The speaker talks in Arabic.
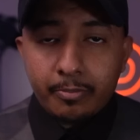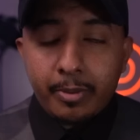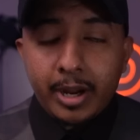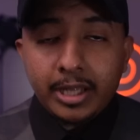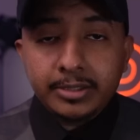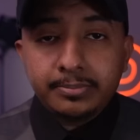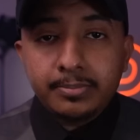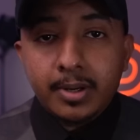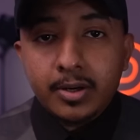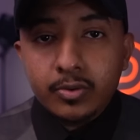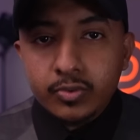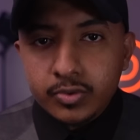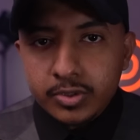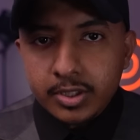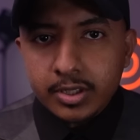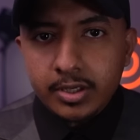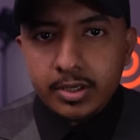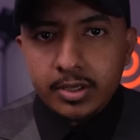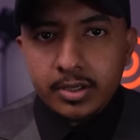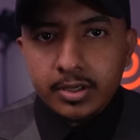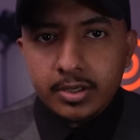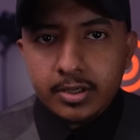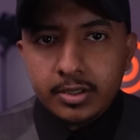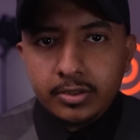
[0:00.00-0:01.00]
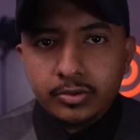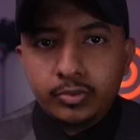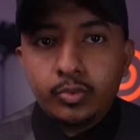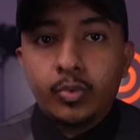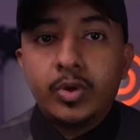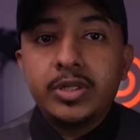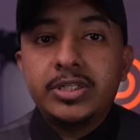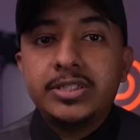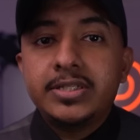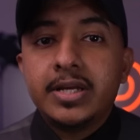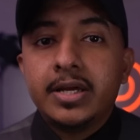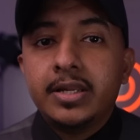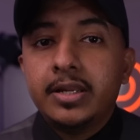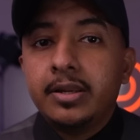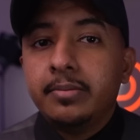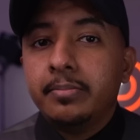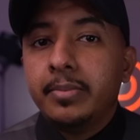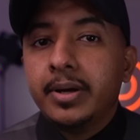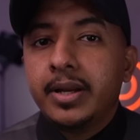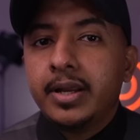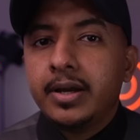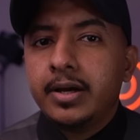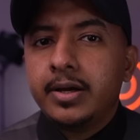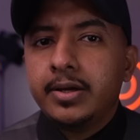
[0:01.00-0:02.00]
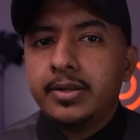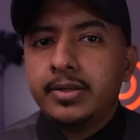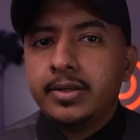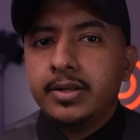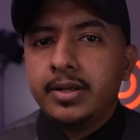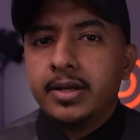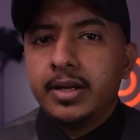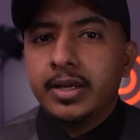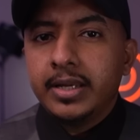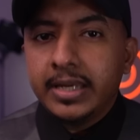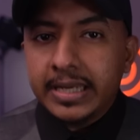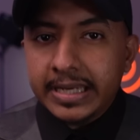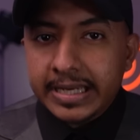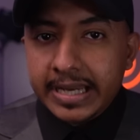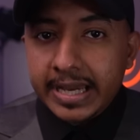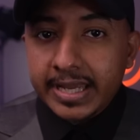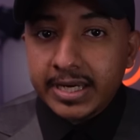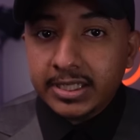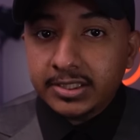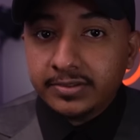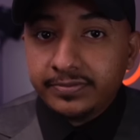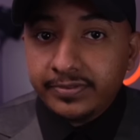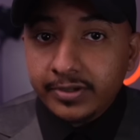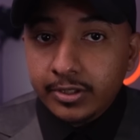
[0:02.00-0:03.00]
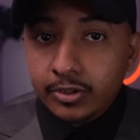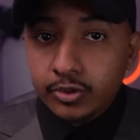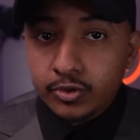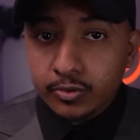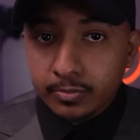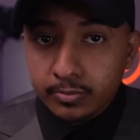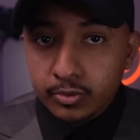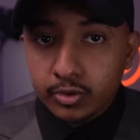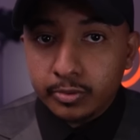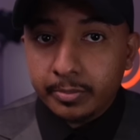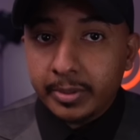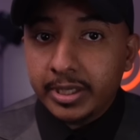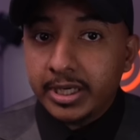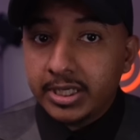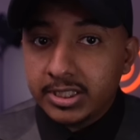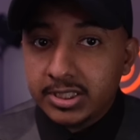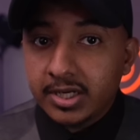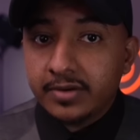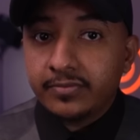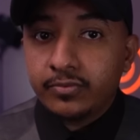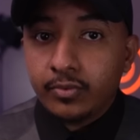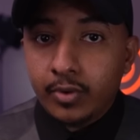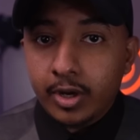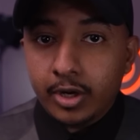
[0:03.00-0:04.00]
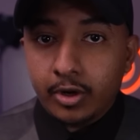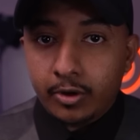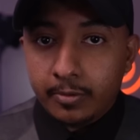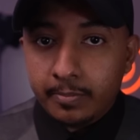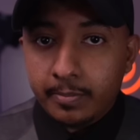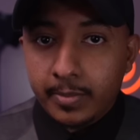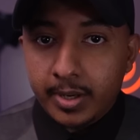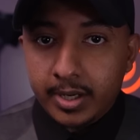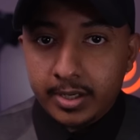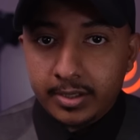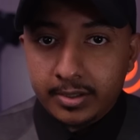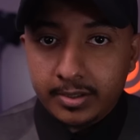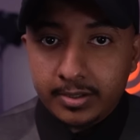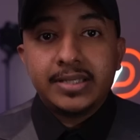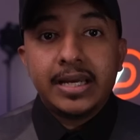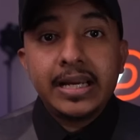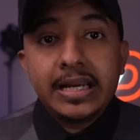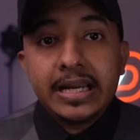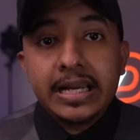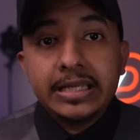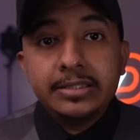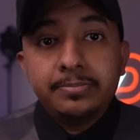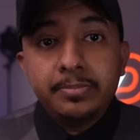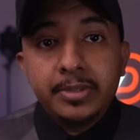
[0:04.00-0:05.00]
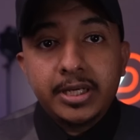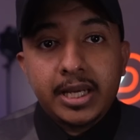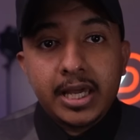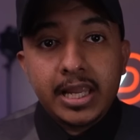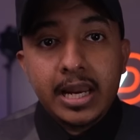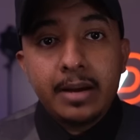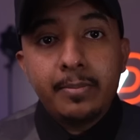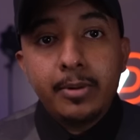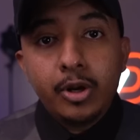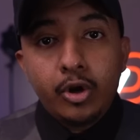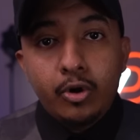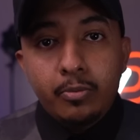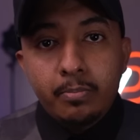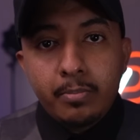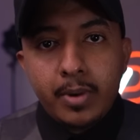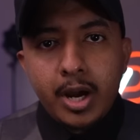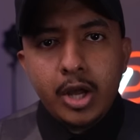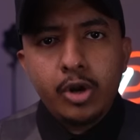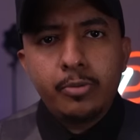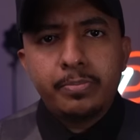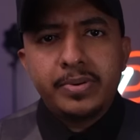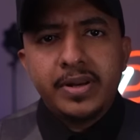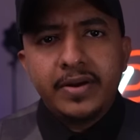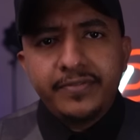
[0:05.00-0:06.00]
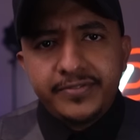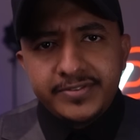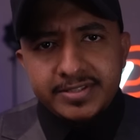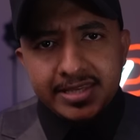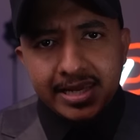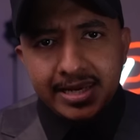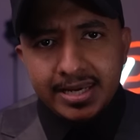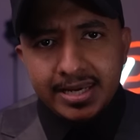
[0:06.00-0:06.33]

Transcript: وبعد ما وصل توجه للمكان اللي كانت فيه الجمجمة اللي شافوها العمال تأكد من كلام العمال وبنفس